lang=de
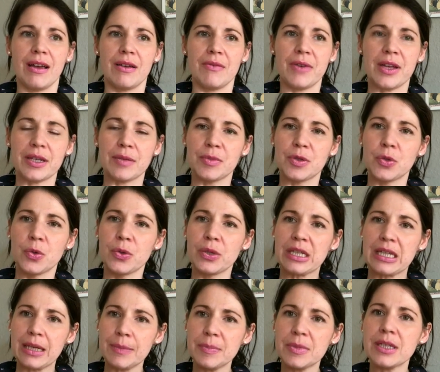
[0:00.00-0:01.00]
welche
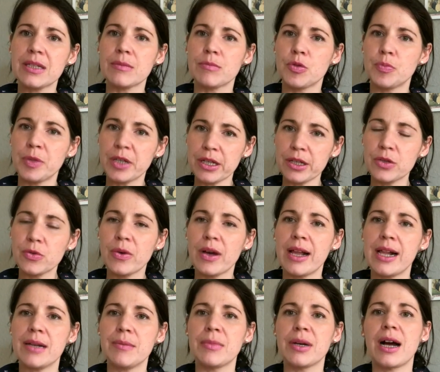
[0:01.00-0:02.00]
Methoden gibt es im
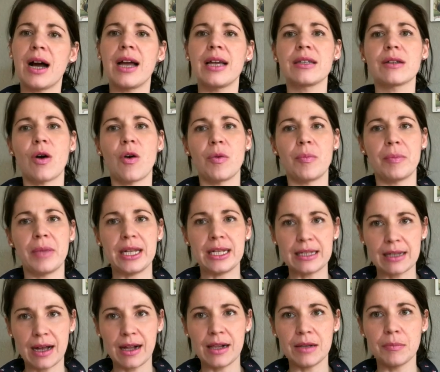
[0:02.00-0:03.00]
spirituellen Bereich, auch im
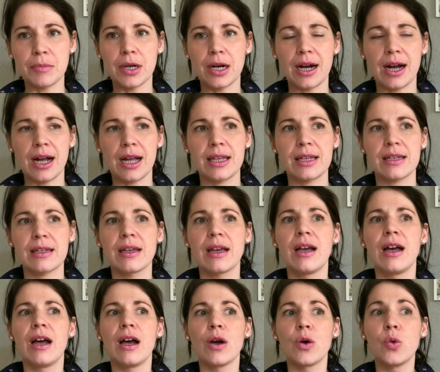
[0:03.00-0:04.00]
mentalen Bereich,
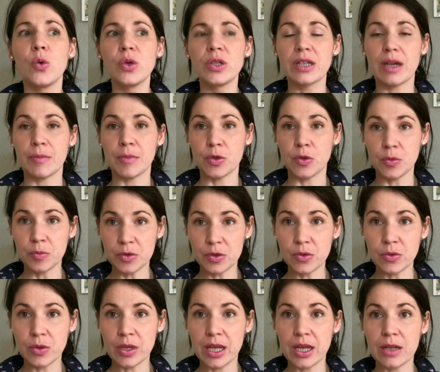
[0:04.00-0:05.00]
gut damit
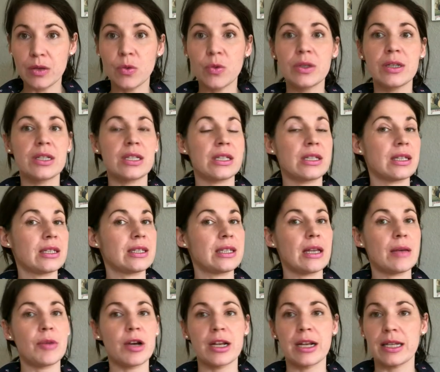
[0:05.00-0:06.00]
umzugehen, ohne sich jetzt
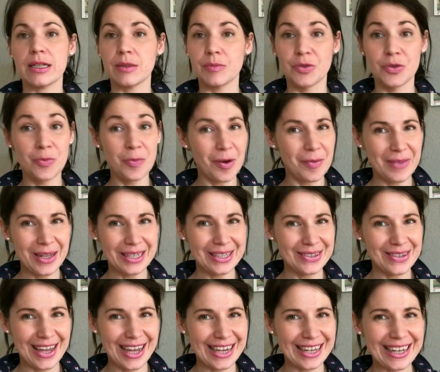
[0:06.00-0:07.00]
selber gleich zum Superman
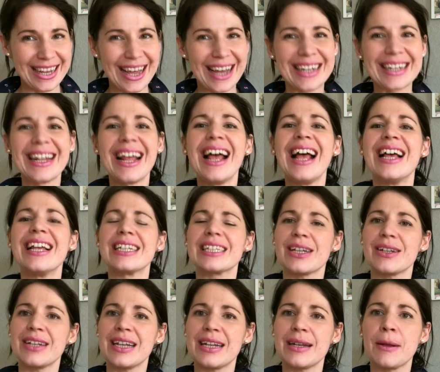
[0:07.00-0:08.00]
zu erklären,
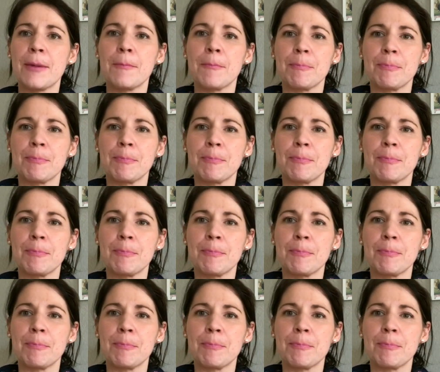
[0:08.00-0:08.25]
sondern